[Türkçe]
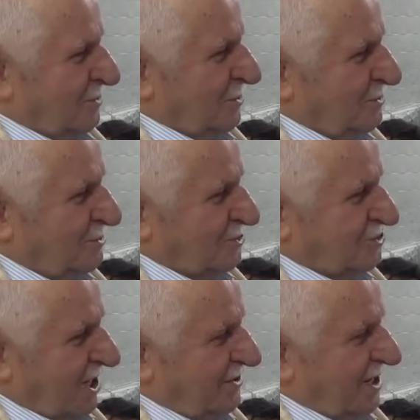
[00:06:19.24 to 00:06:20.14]
Gündüz
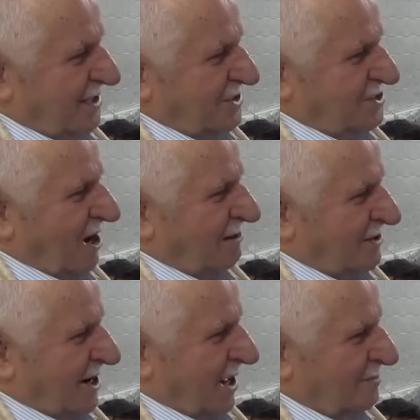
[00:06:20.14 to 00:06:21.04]
çayıra, gece
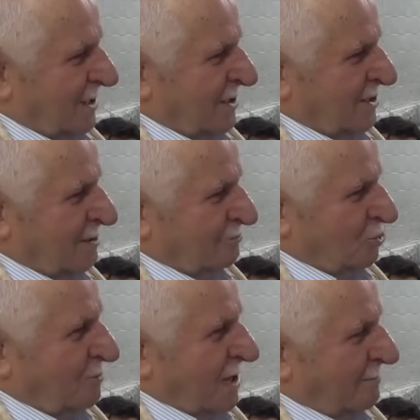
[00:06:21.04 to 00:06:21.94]
ahıra.
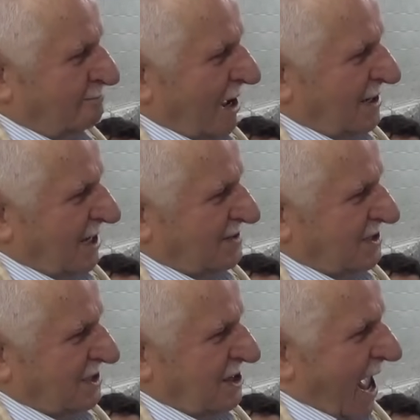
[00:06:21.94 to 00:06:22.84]
Bunu mu yapmaya
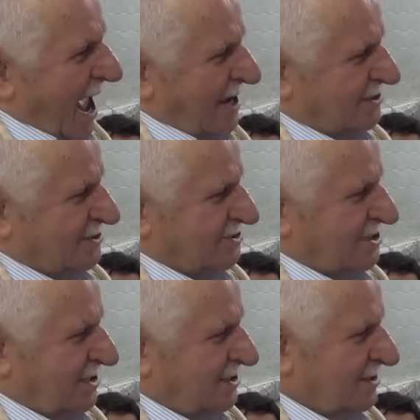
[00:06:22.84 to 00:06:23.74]
geldin? İnek desek.